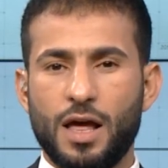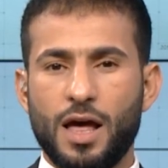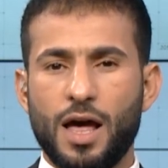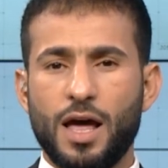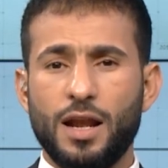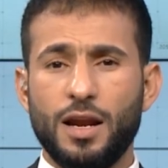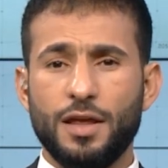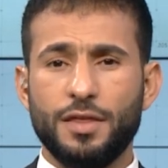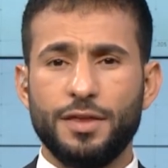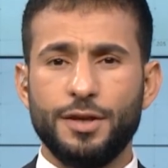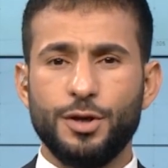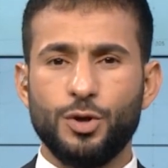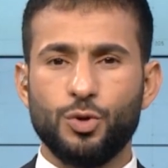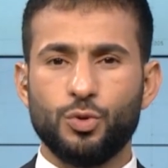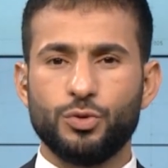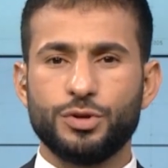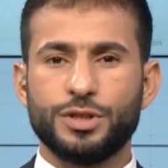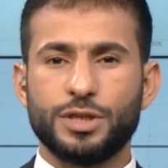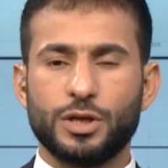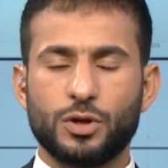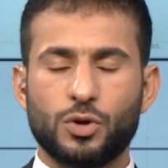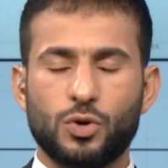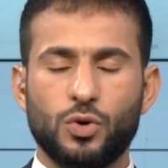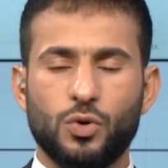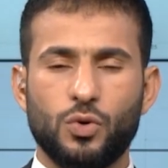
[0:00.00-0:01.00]
الذي
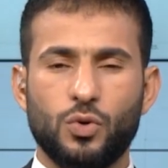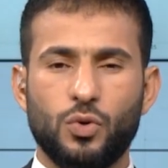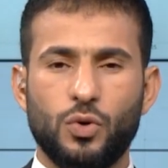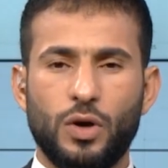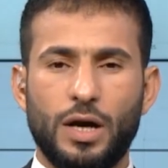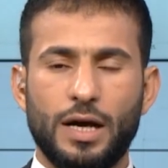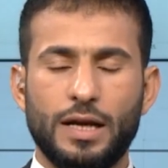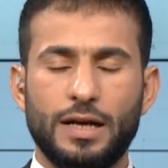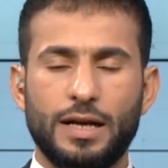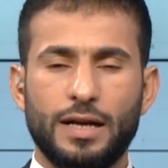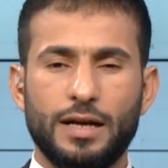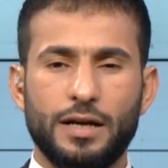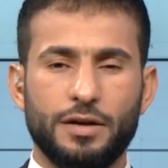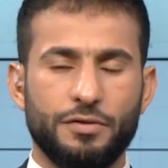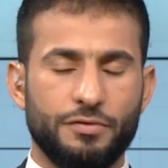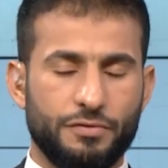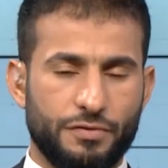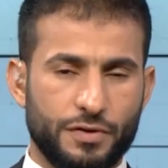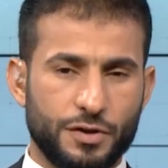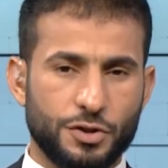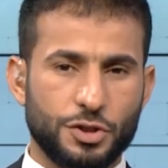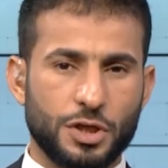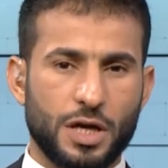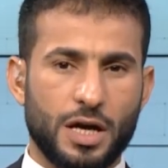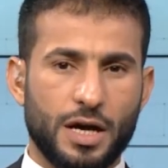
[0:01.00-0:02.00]
يوشك على
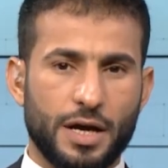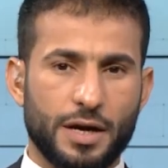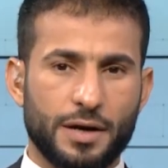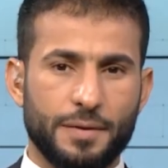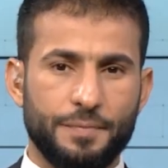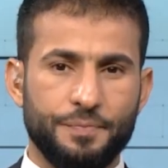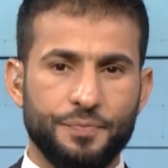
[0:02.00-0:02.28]
الانفجار